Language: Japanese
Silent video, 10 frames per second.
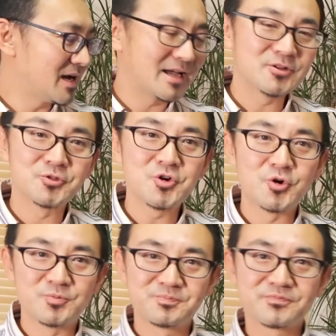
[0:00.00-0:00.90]
I don't
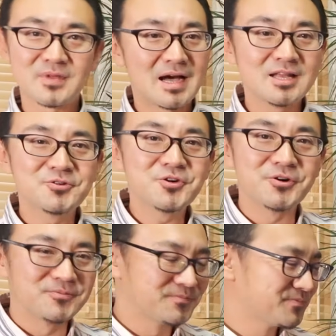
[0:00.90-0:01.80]
know. I don't
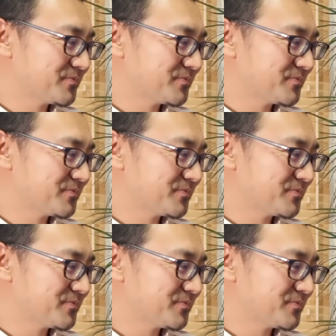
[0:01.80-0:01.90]
know.